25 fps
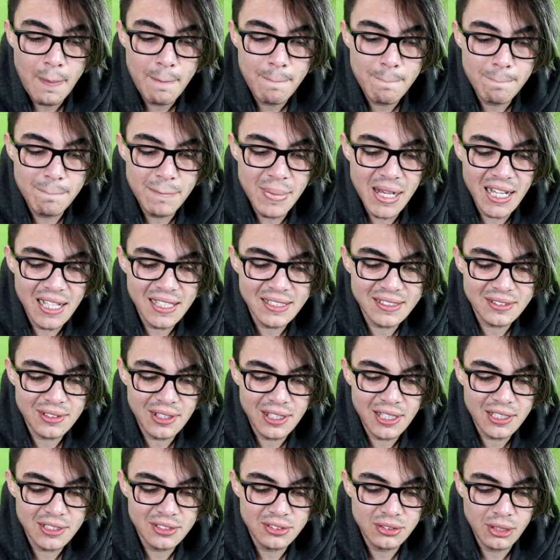Mas
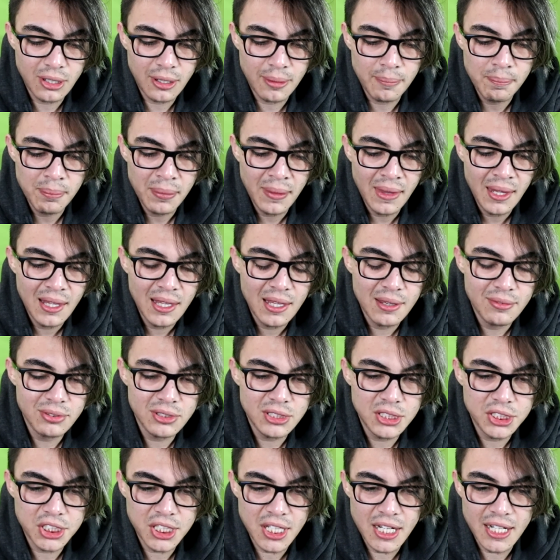olha só, eu
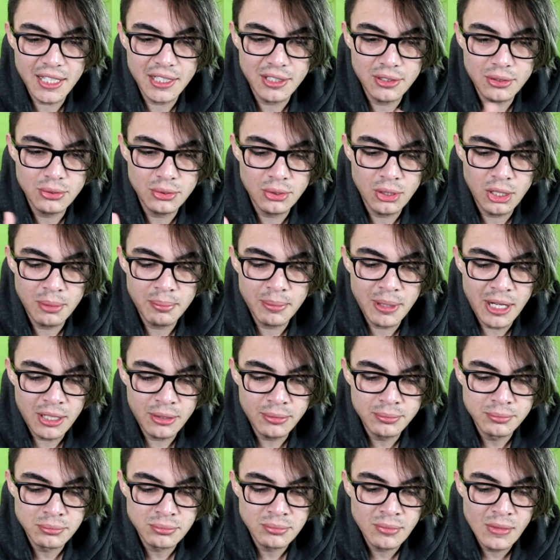vou deixar aqui no
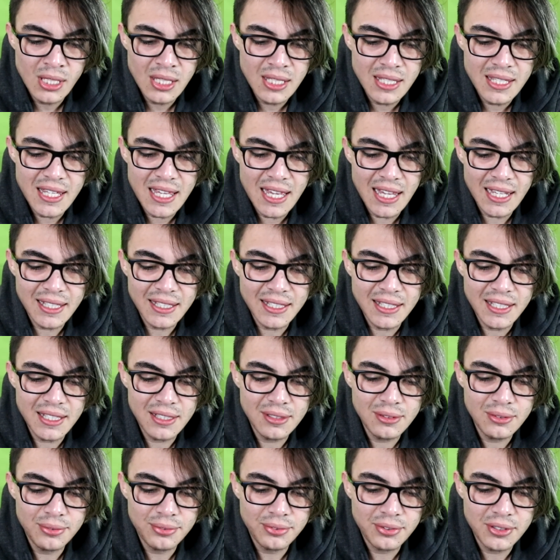normal e
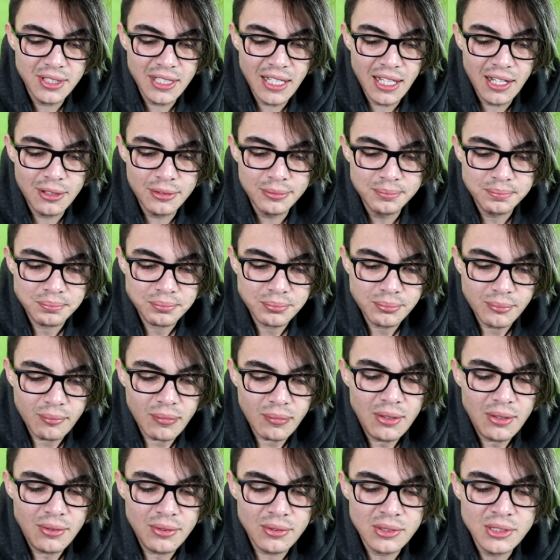aqui no final
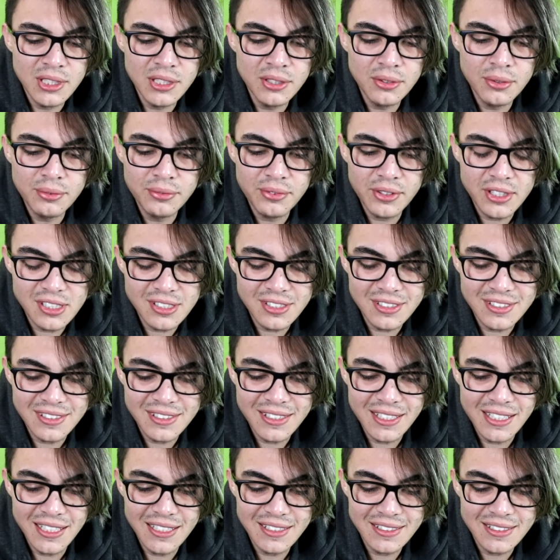vocês vão ver esses
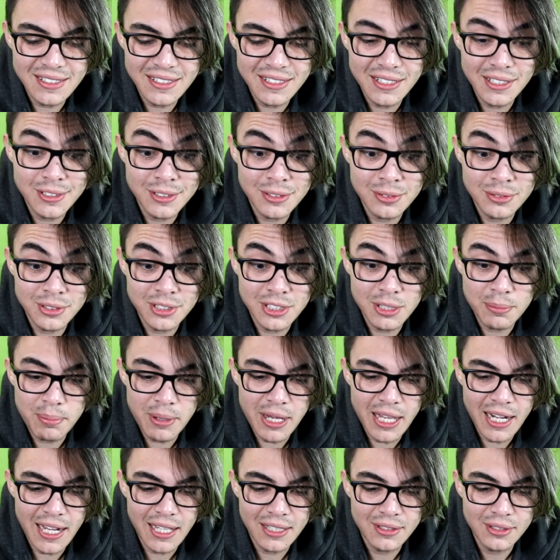três aqui que estão
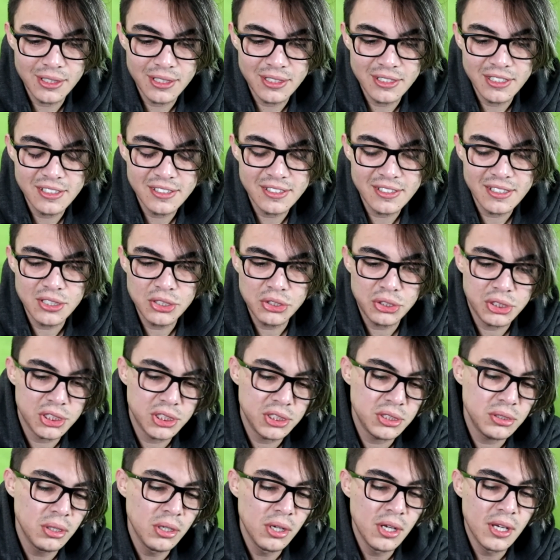separados aqui nesse
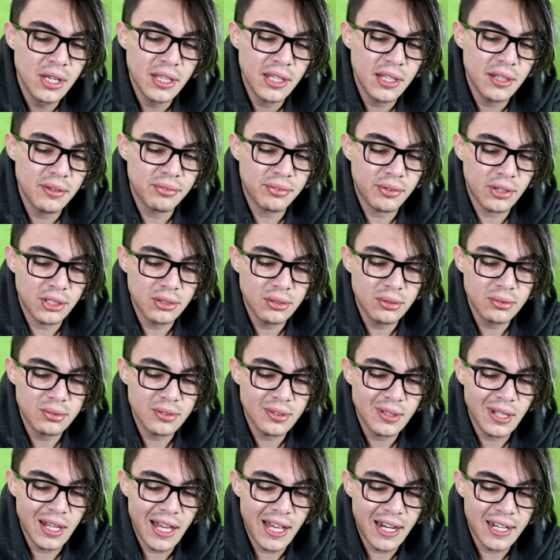cantinho, que é fotos
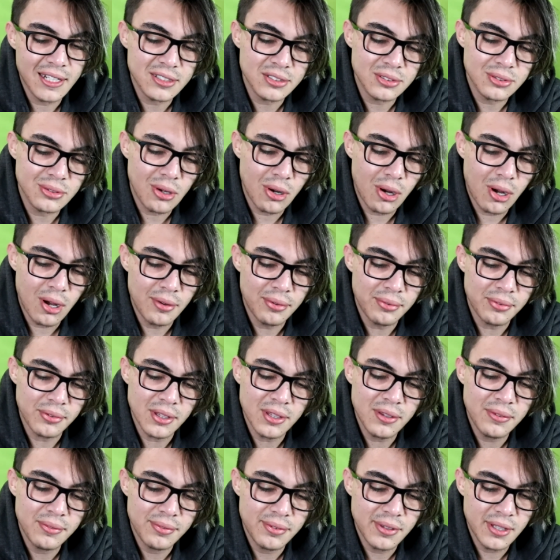claras, coffee
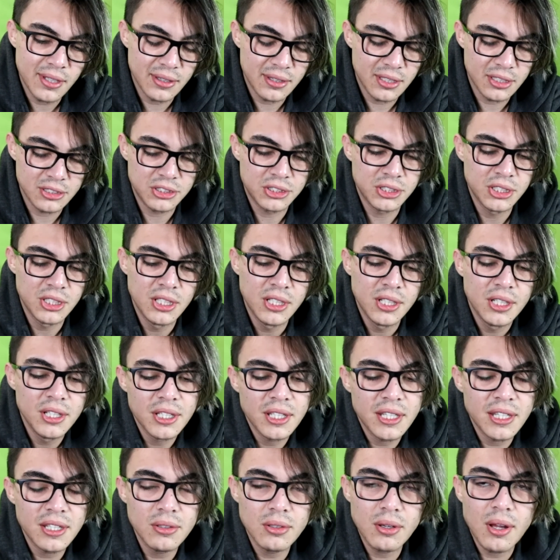e vintage.
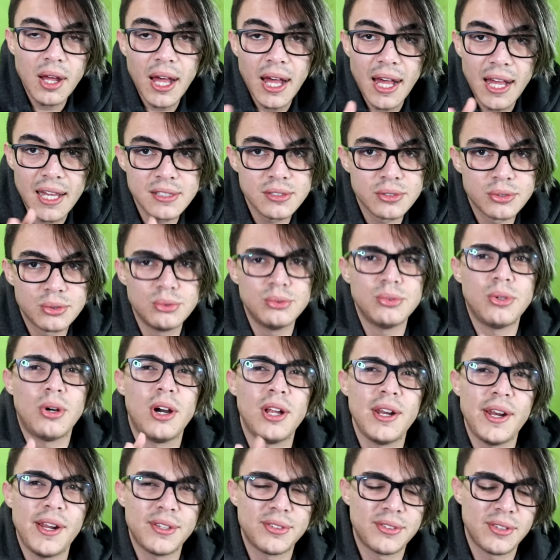Que no caso,
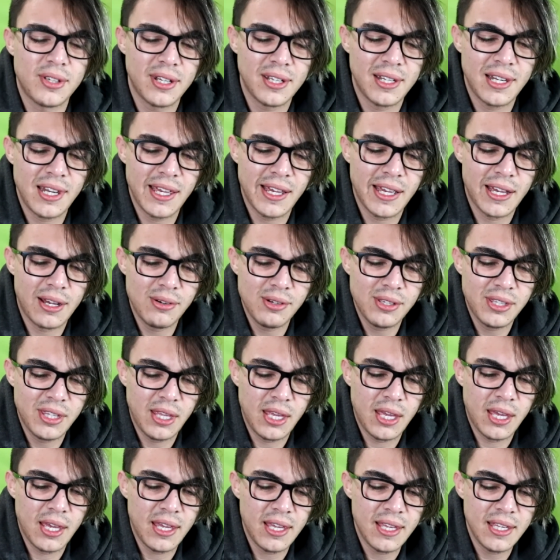olha só que legal que
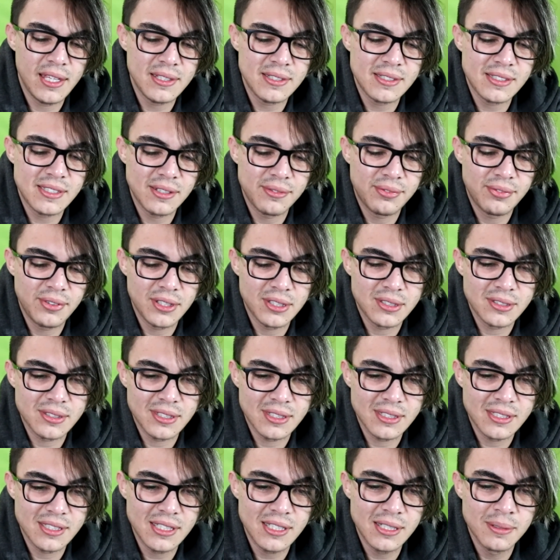é. Esses efeitos
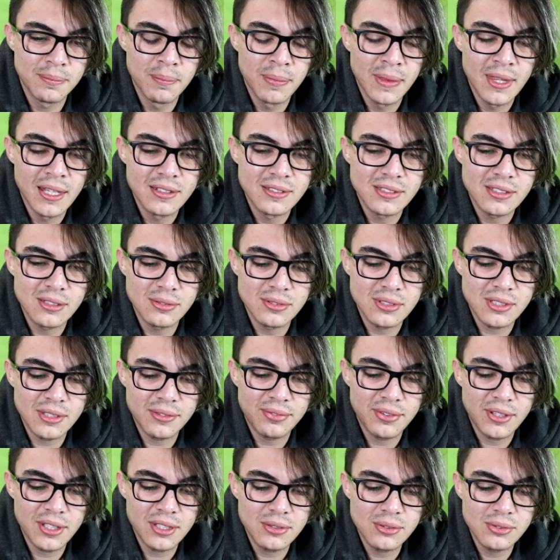aqui, são os
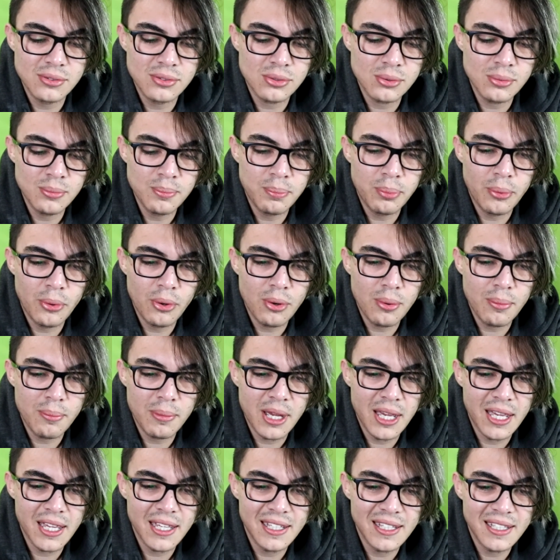efeitos um pouco
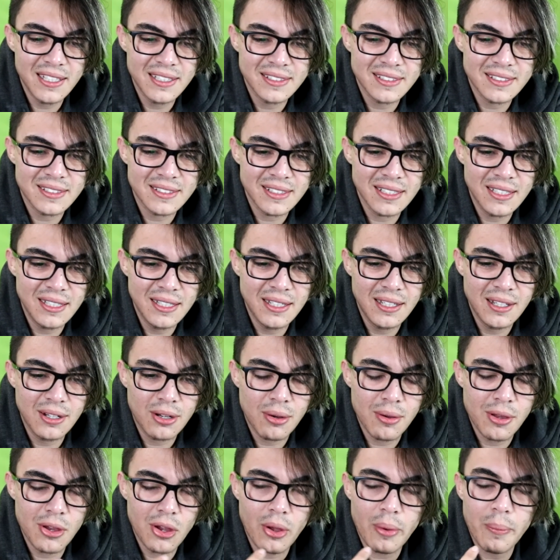mais. Uh,
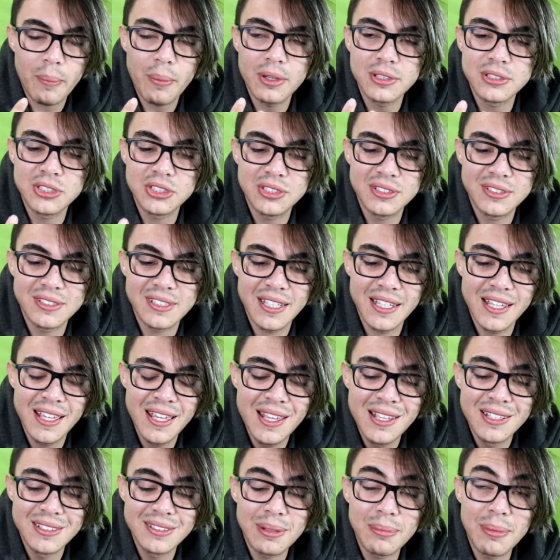como é que eu posso dizer?
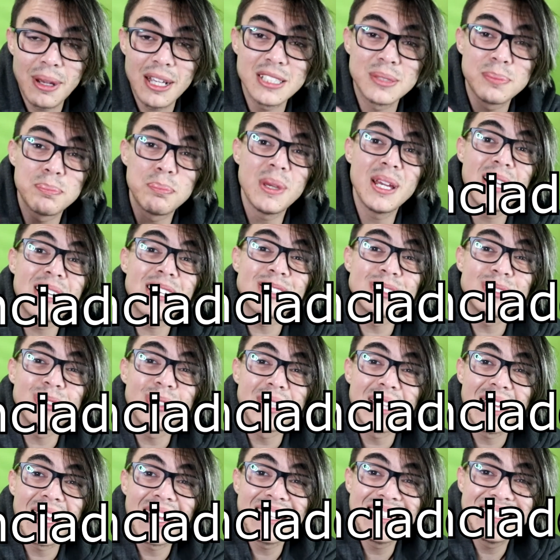São mais
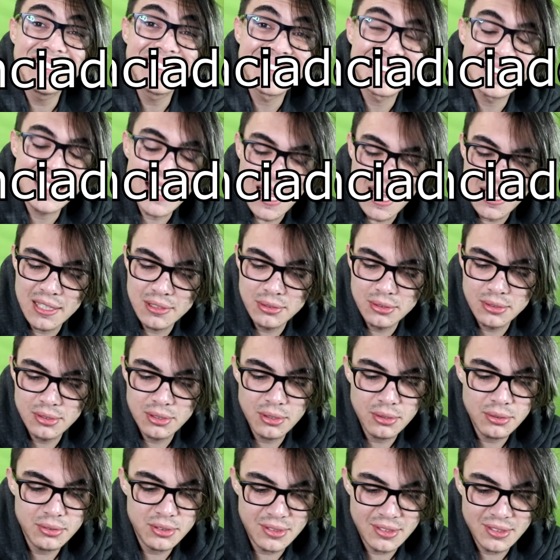personalizados.
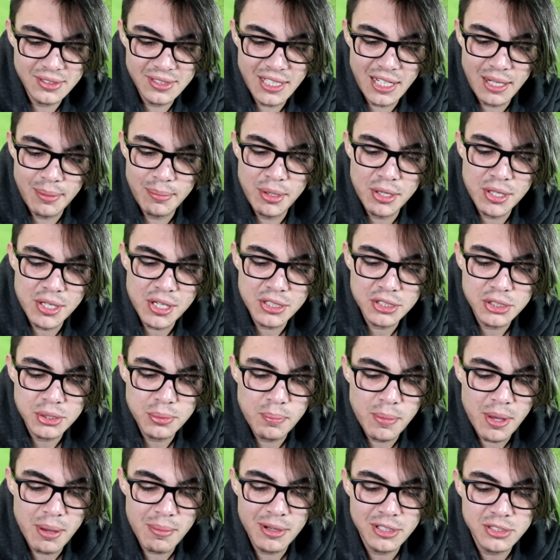Eu, sinceramente,
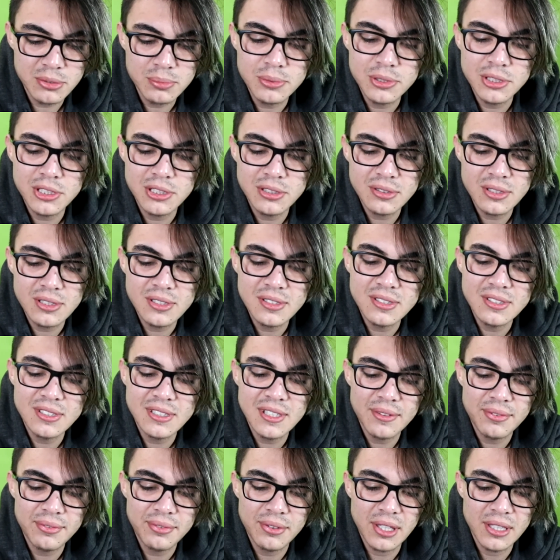acho bem mais bonito esses
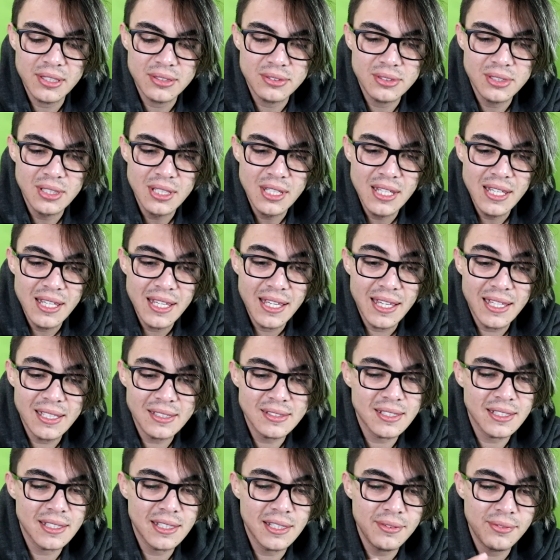efeitos.
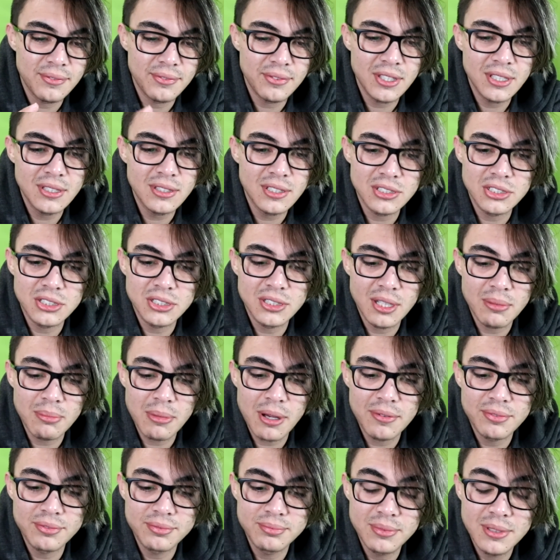Esse aqui, vintage, tem
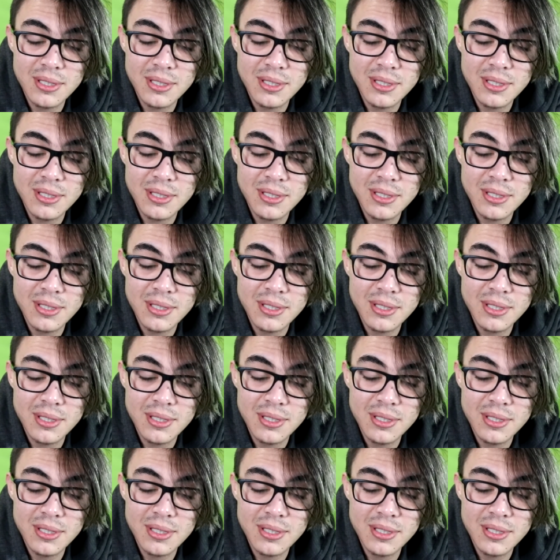uma.